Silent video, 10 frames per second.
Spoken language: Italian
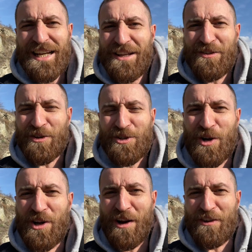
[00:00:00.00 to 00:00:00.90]
non
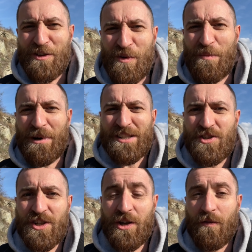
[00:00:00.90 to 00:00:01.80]
so, io la vedevo una presa in
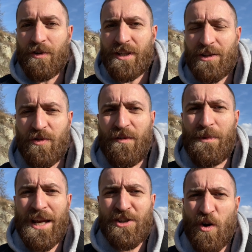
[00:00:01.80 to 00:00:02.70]
giro, vi ho dato i
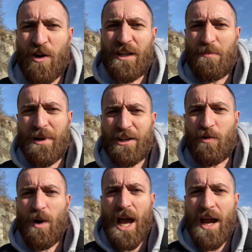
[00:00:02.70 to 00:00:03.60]
miei soldi per
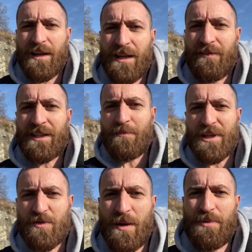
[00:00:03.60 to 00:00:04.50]
due anni, avete
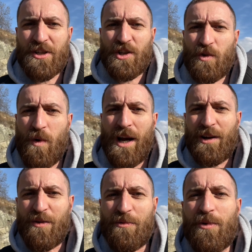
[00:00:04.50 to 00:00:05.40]
preso una percentuale
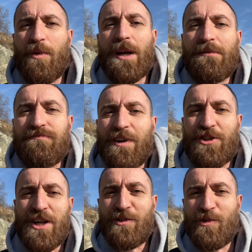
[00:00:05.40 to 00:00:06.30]
comunque
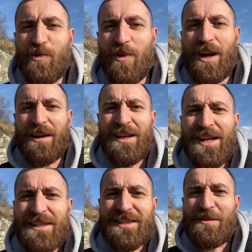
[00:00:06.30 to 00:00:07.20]
facendo nulla,
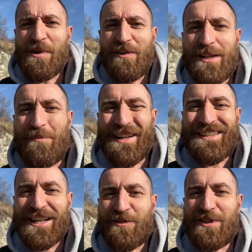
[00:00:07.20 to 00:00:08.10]
sì mi avete
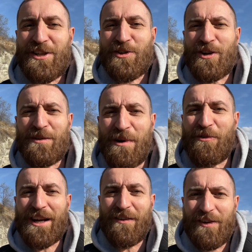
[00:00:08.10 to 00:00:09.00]
prestato dei soldi ma
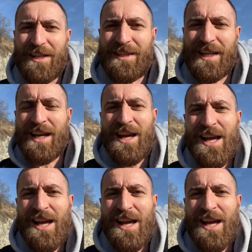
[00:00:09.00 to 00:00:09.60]
voi ne avete,